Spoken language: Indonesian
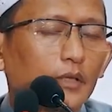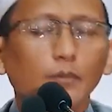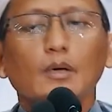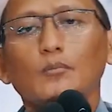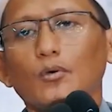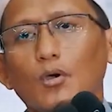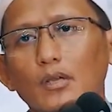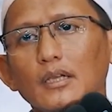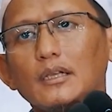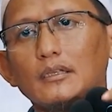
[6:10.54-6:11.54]
Imam
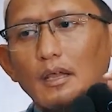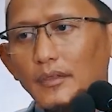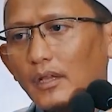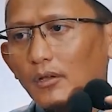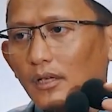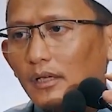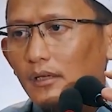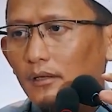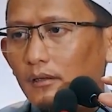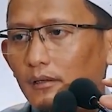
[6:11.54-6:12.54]
Bukhari ditahdir oleh
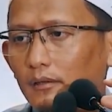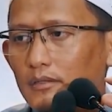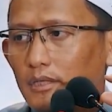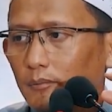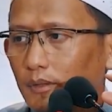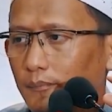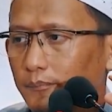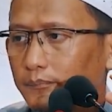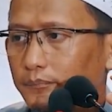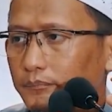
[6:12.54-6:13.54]

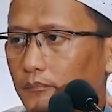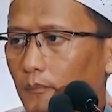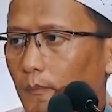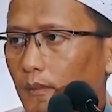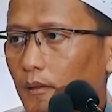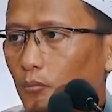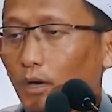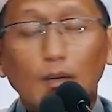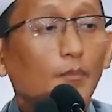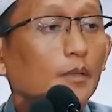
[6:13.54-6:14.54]
siapa?
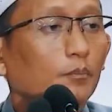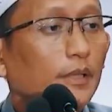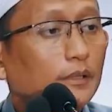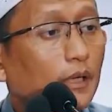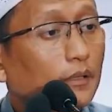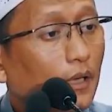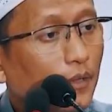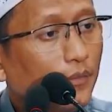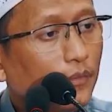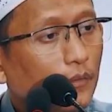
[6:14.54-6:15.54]
Muhammad bin
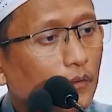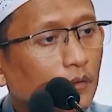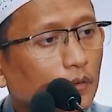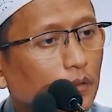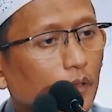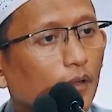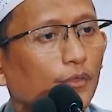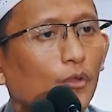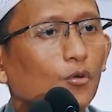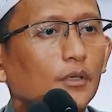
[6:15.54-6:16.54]
Yahya
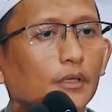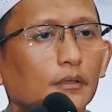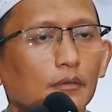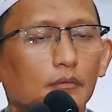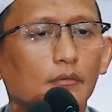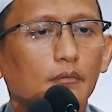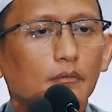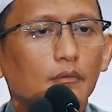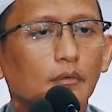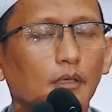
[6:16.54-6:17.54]
Ad-Dhuhli.
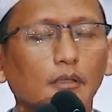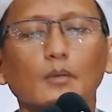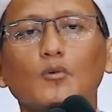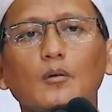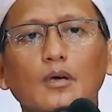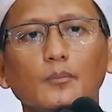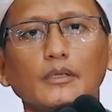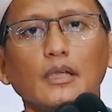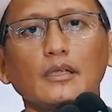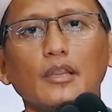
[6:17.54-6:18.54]
Kata Muhammad
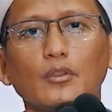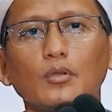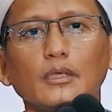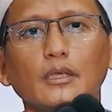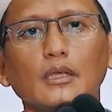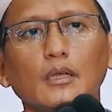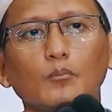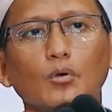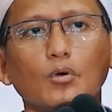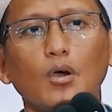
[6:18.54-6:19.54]
bin Yahya
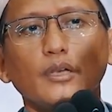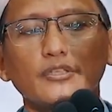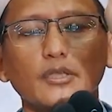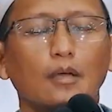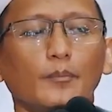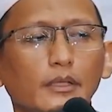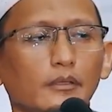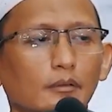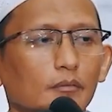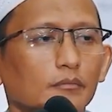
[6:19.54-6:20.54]
Ad-Dhuhli, Bukhari Jahmi.